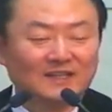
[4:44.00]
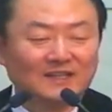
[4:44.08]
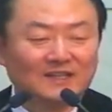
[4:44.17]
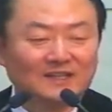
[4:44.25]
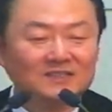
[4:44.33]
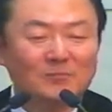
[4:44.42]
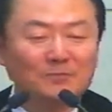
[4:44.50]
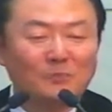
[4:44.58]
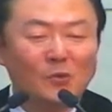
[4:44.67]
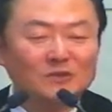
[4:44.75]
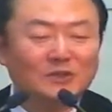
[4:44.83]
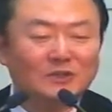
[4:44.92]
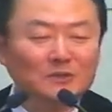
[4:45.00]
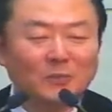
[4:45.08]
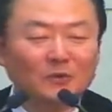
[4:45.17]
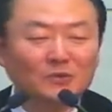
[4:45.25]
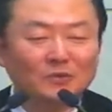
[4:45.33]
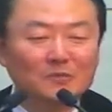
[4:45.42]
근데 목재도
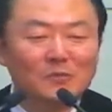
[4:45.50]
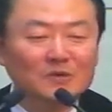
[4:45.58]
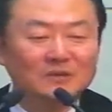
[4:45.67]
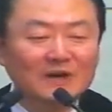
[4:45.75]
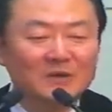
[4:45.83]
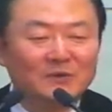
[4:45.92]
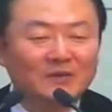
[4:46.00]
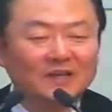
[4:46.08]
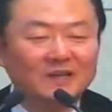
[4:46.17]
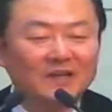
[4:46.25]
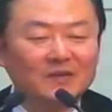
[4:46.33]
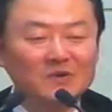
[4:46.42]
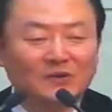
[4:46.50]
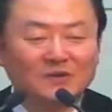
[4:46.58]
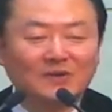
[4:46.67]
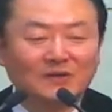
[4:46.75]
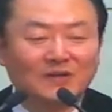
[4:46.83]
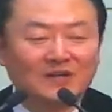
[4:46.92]
보통 목재 갖고는 안
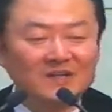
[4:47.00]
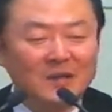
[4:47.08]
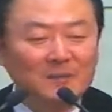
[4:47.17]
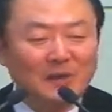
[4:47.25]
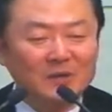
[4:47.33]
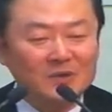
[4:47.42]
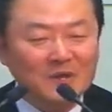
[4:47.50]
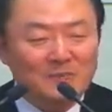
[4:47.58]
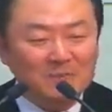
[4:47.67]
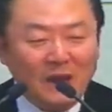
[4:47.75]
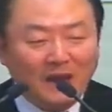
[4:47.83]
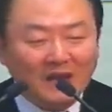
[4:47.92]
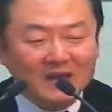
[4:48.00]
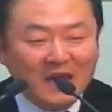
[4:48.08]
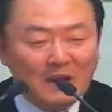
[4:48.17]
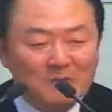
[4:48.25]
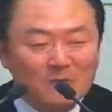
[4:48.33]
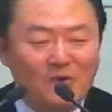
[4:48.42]
되고 레바논의
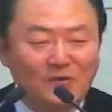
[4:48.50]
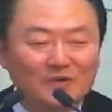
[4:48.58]
백향목.